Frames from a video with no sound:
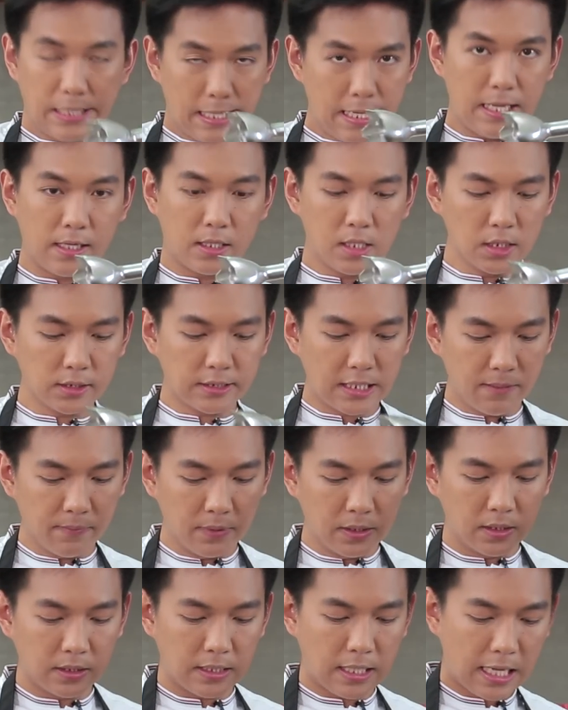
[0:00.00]
นี่เครื่องตี
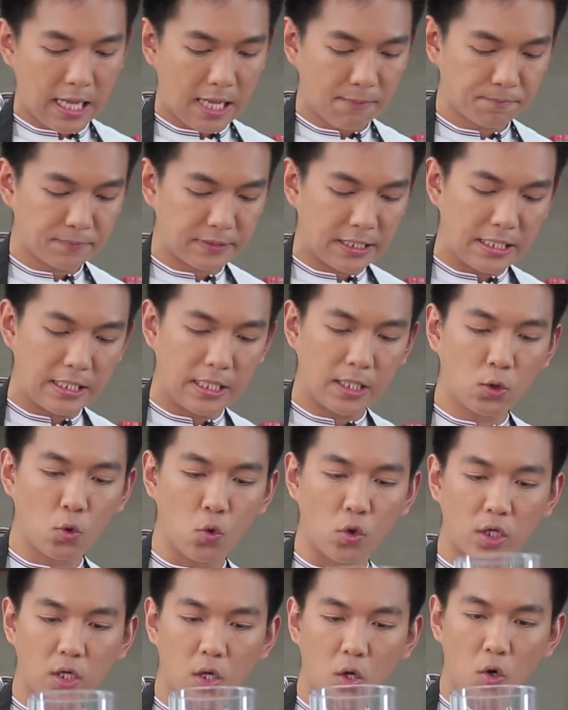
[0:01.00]
มือนะครับ ตีในข
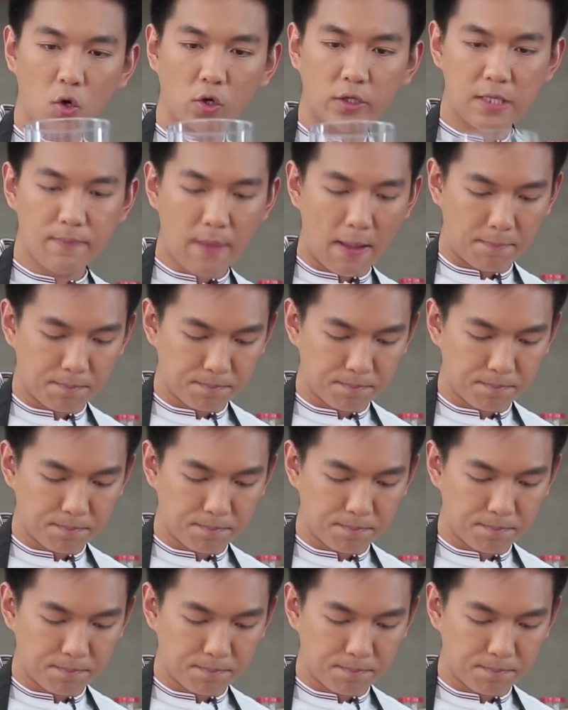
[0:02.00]
วดโหลที่แบ